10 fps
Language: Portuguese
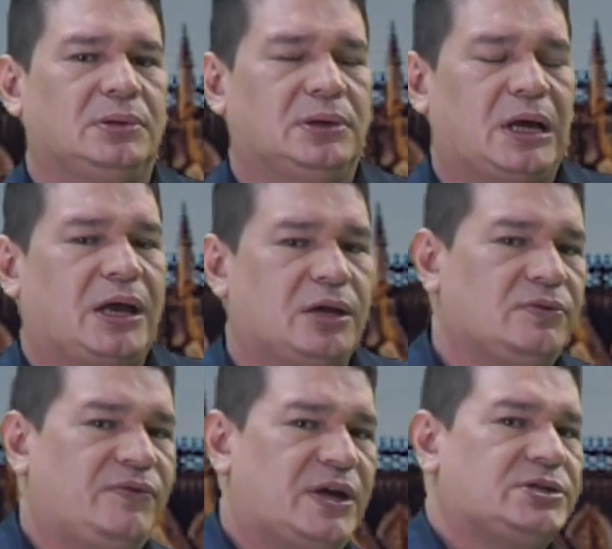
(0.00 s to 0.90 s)
na guerra
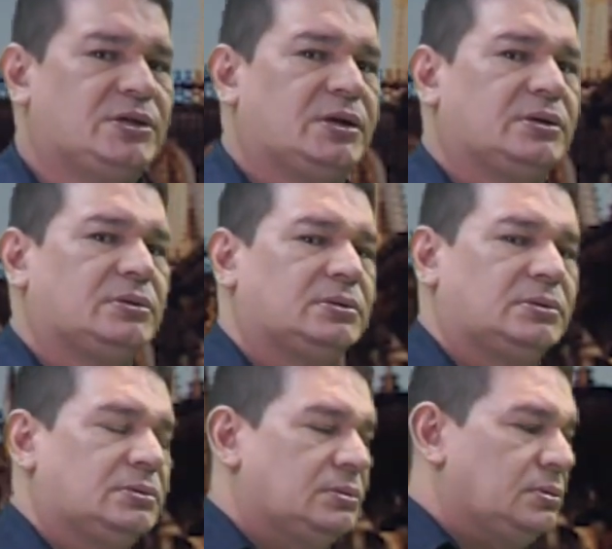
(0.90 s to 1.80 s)
do Vietnã.
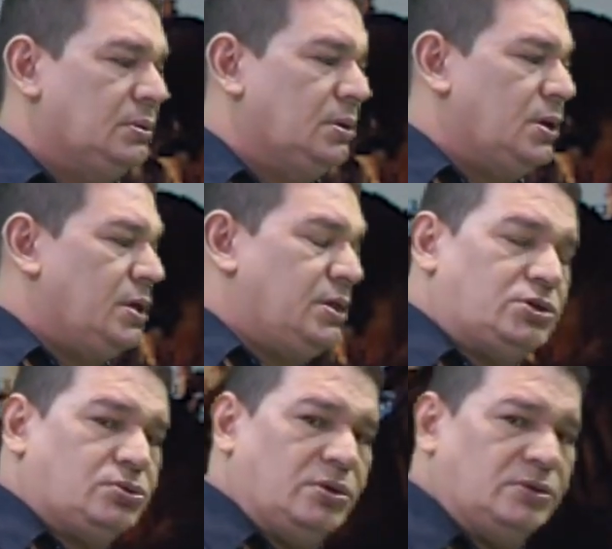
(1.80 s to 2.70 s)

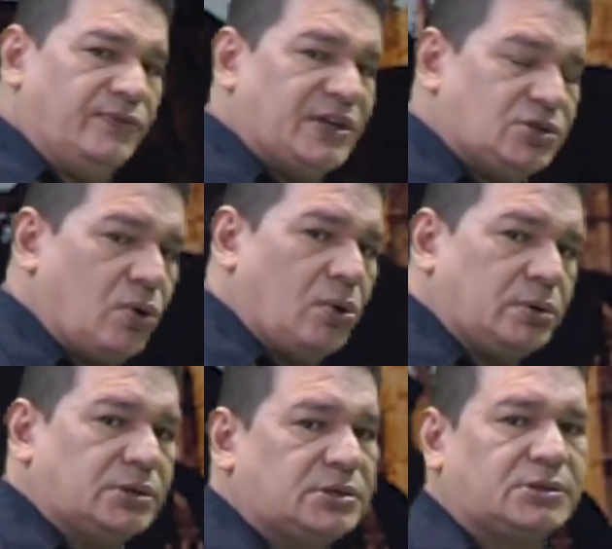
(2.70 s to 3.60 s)
Destruir os
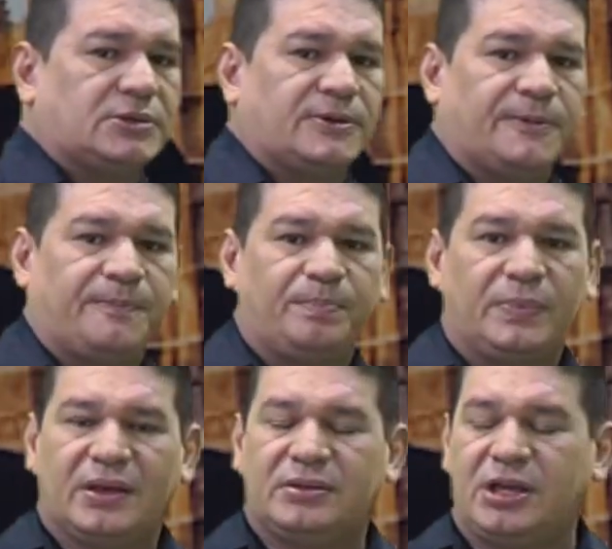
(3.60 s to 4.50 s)
Vietcongs,
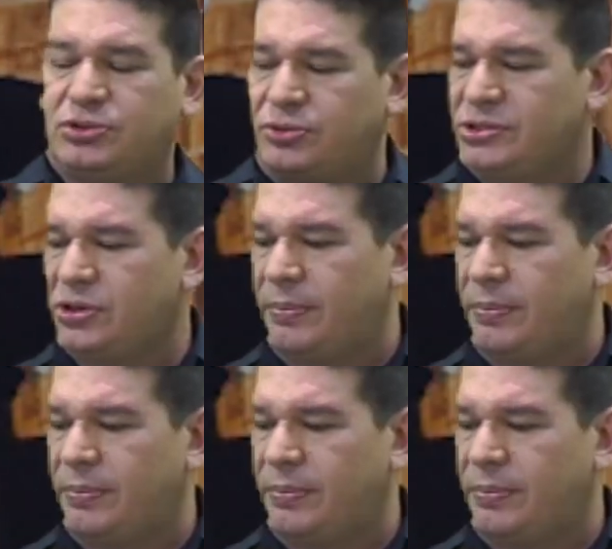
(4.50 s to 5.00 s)
destruir seu